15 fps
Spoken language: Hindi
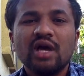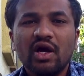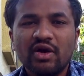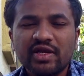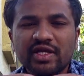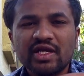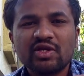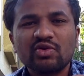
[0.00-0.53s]

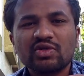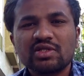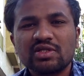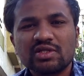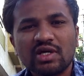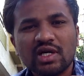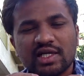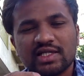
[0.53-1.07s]
और ये क्वेश्चन
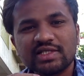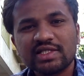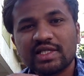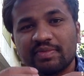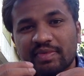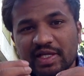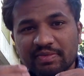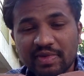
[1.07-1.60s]
तो हर किसी का
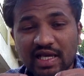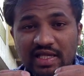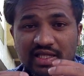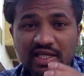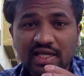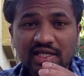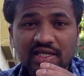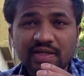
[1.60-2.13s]
मन में
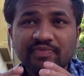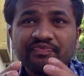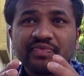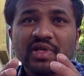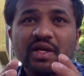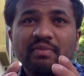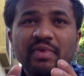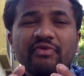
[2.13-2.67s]
आता है कि
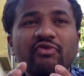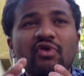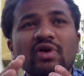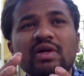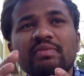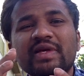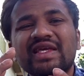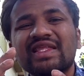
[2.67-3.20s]
मैं
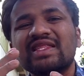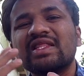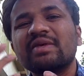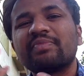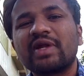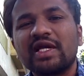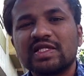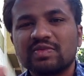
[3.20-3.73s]
फ़ॉरन में कितने
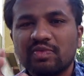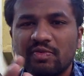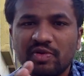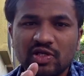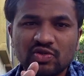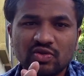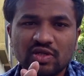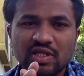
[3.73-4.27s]
प्राइस में
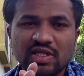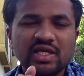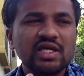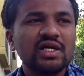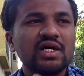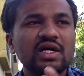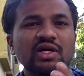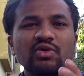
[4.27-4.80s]
बेचूंगा
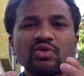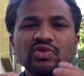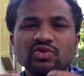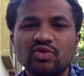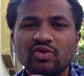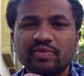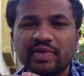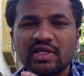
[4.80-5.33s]
देखिए अगर कोई
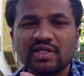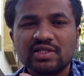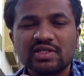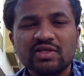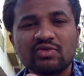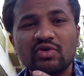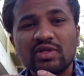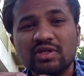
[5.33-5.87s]
सौ रुपये की चीज़
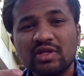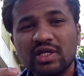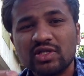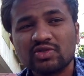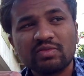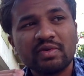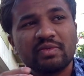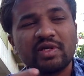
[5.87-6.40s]
है कोई डेढ़
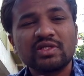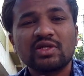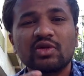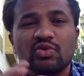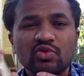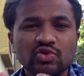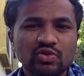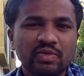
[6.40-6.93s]
सौ में बेच रहा
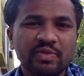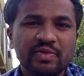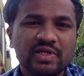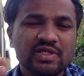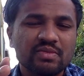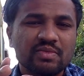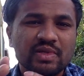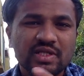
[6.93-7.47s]
है दो सौ में
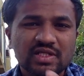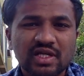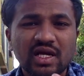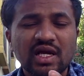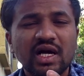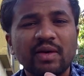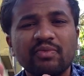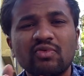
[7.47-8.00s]
बेच रहा
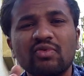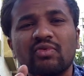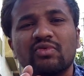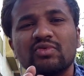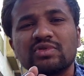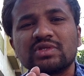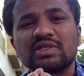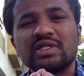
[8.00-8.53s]
है आपको
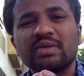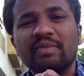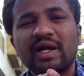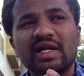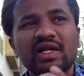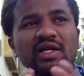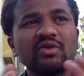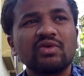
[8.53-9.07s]
उससे
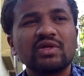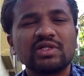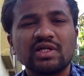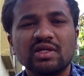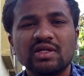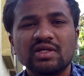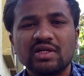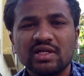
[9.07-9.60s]
मैटर नहीं होना
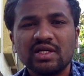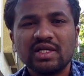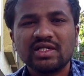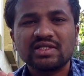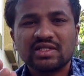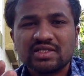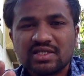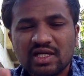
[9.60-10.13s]
चाहिए है ना
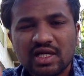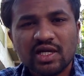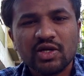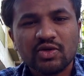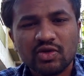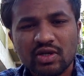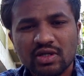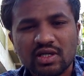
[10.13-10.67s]
इट्स इट्स नन
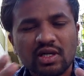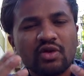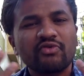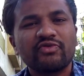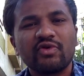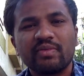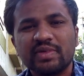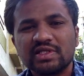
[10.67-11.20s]
नन
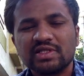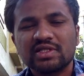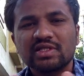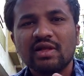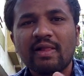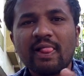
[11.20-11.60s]
ऑफ योर बिजनेस